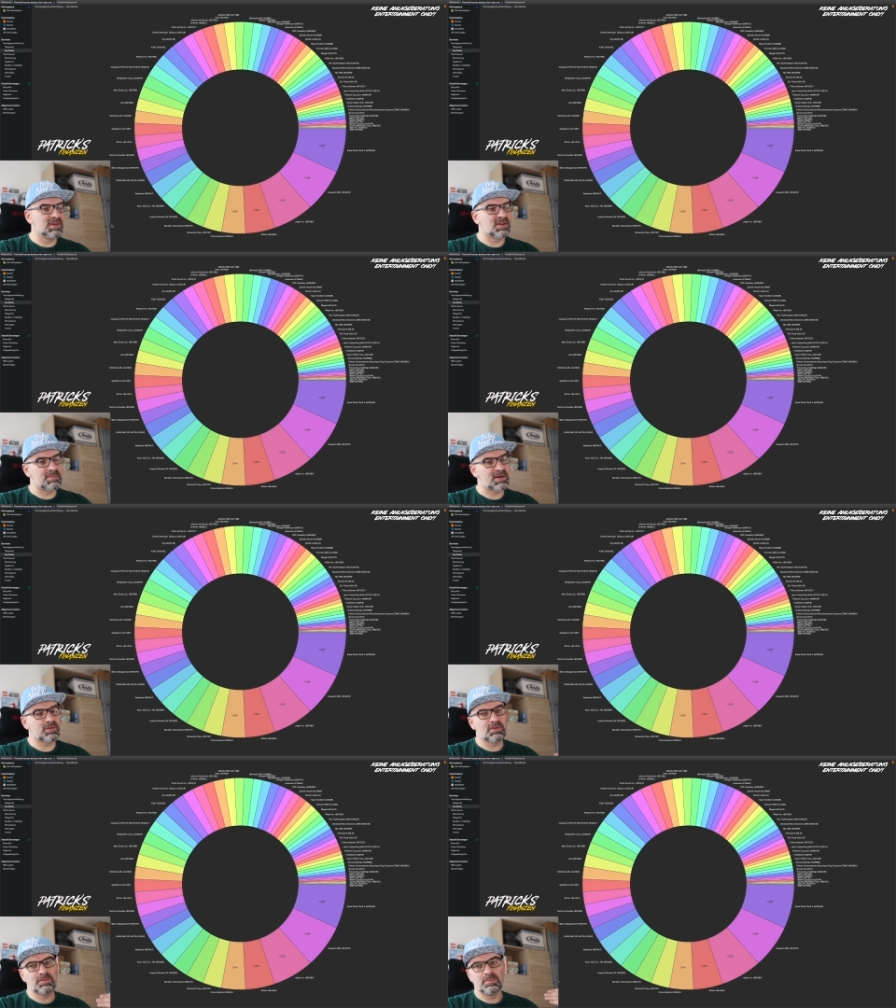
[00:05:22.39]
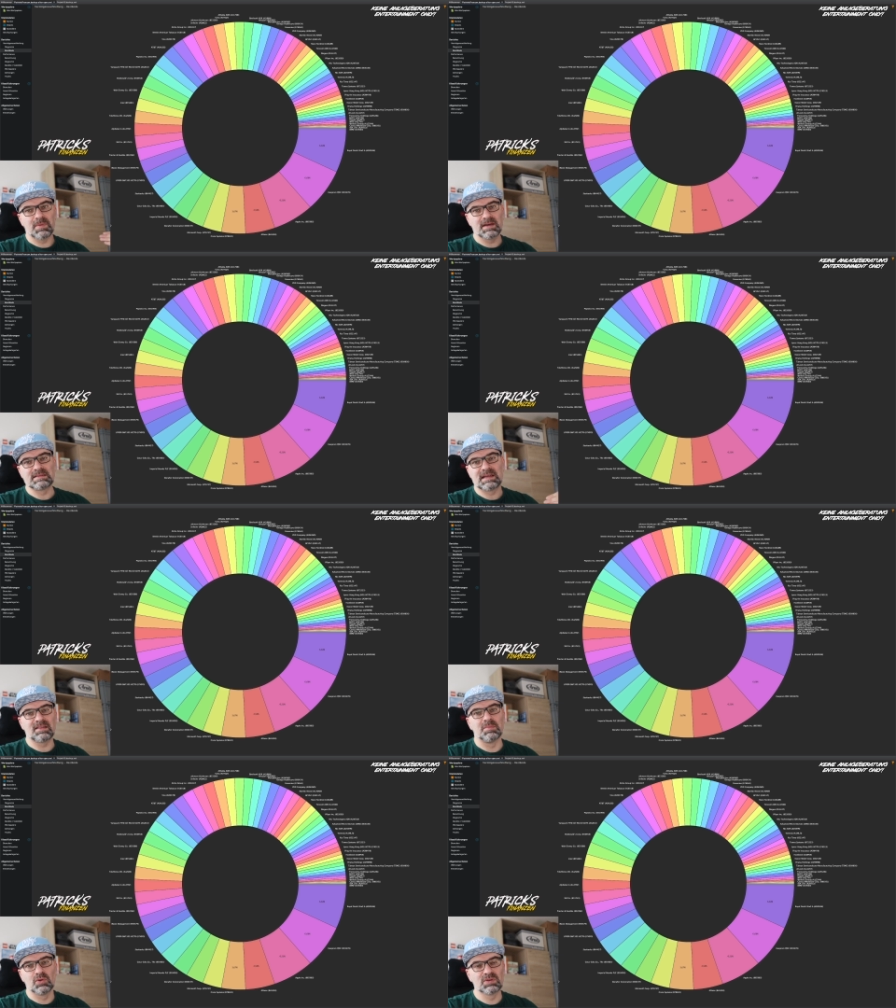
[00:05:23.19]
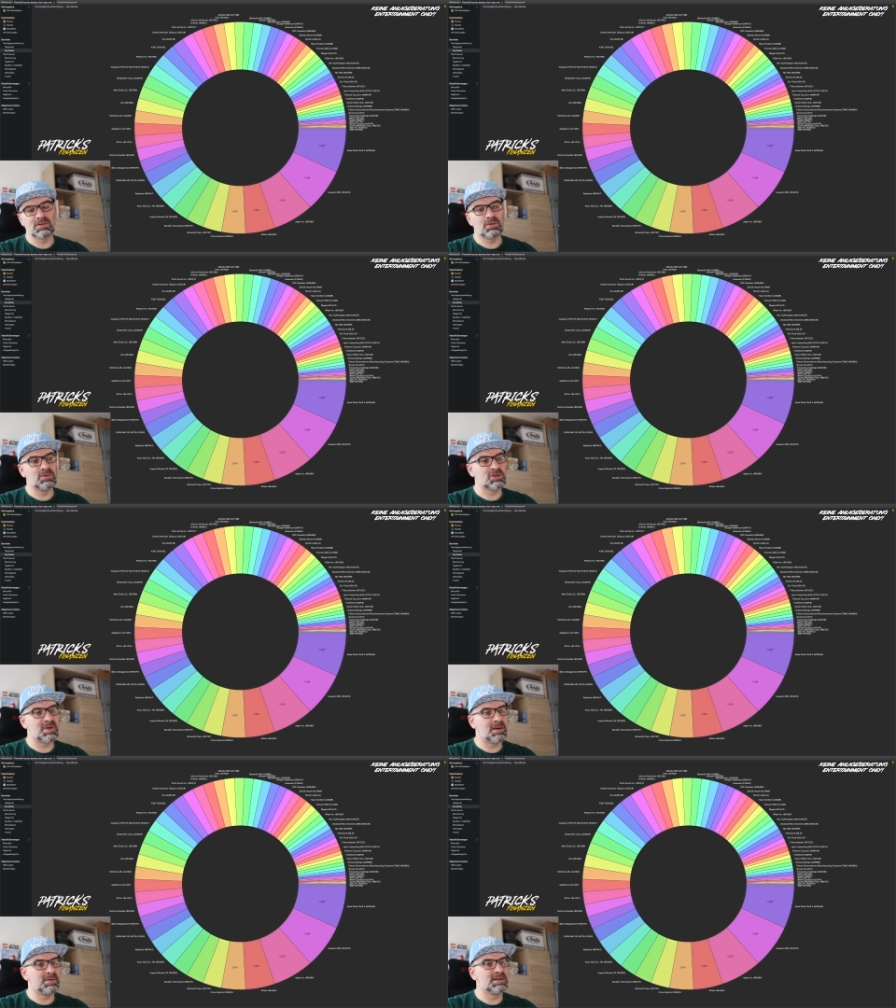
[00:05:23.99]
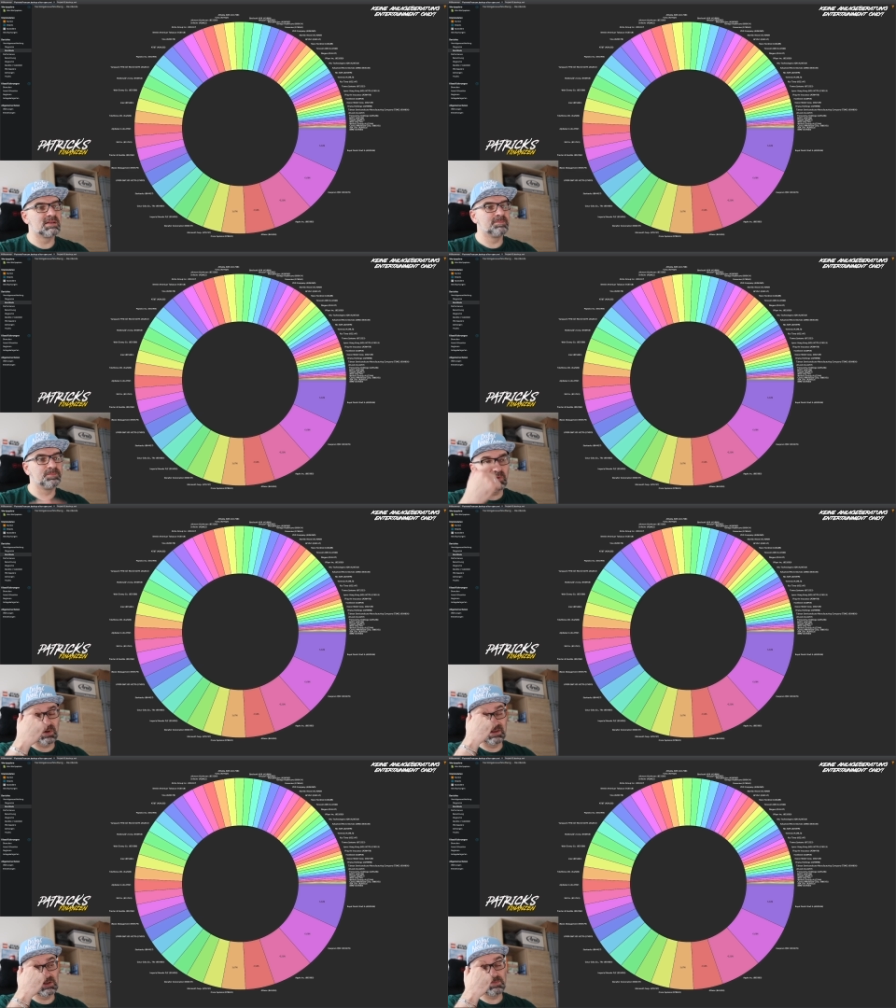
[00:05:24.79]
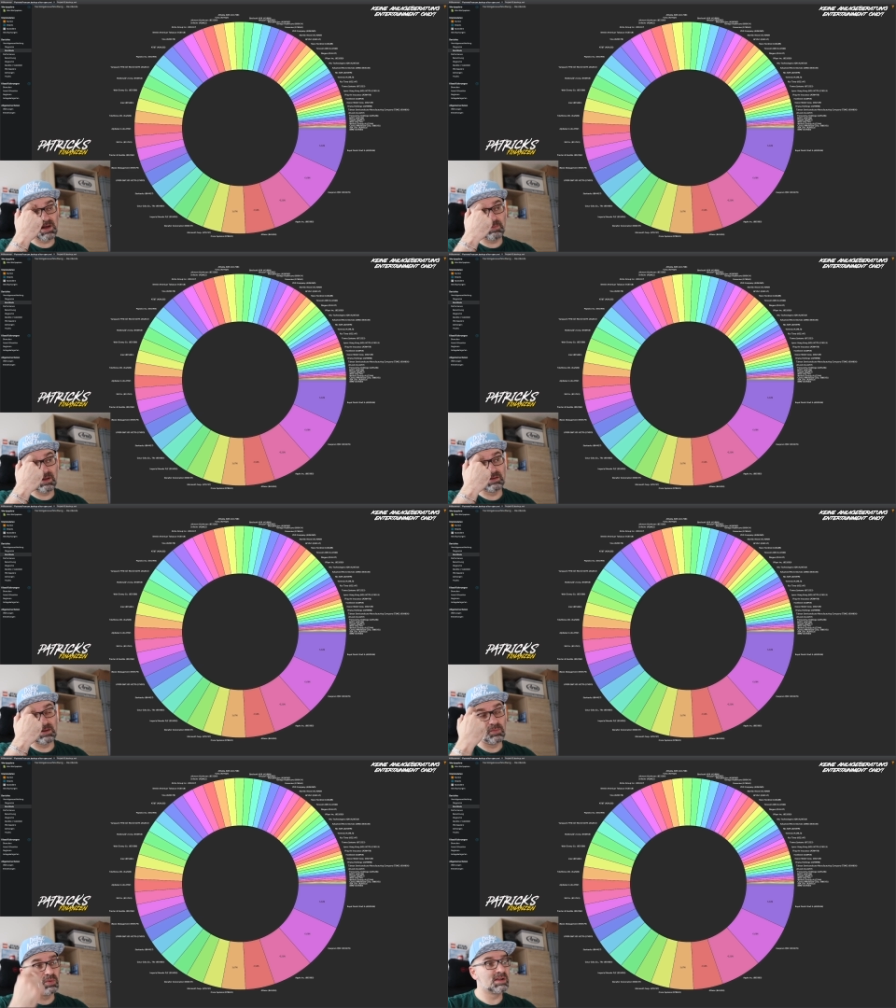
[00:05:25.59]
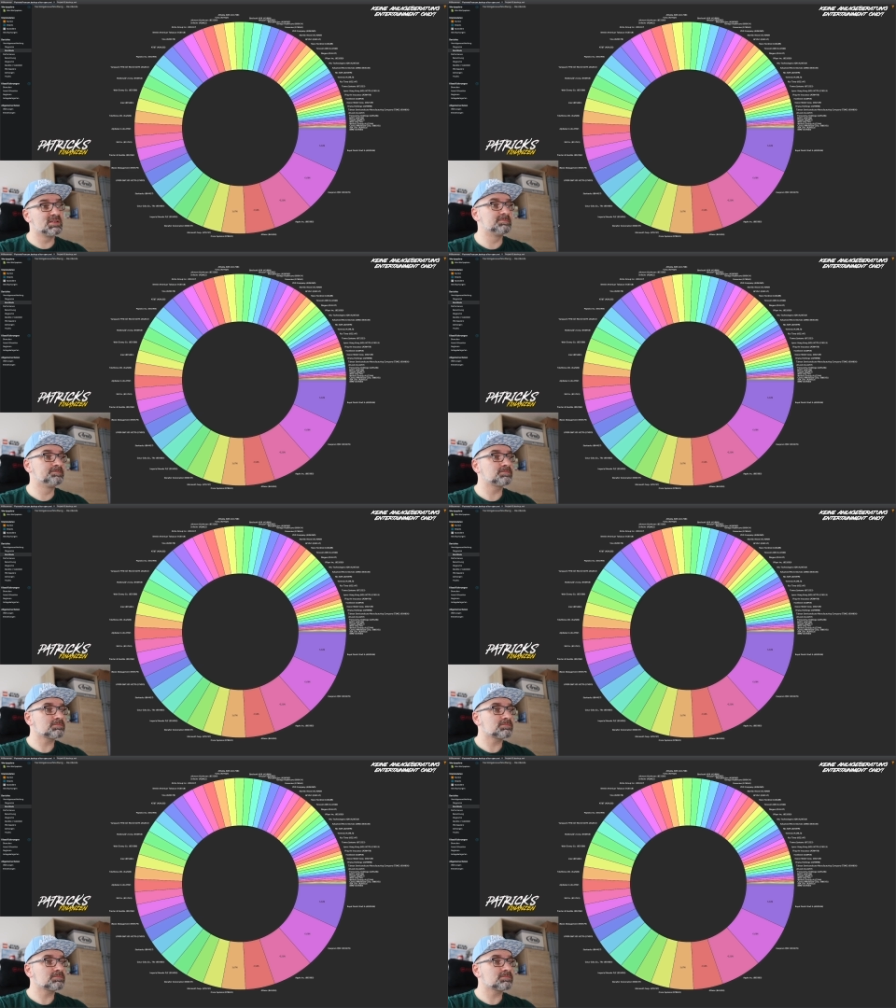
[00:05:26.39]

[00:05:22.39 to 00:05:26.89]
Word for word: Wie gesagt, Microsoft mache ich ja jetzt mit 100 Euro die Sparpläne oder den Sparplan jeden Monat.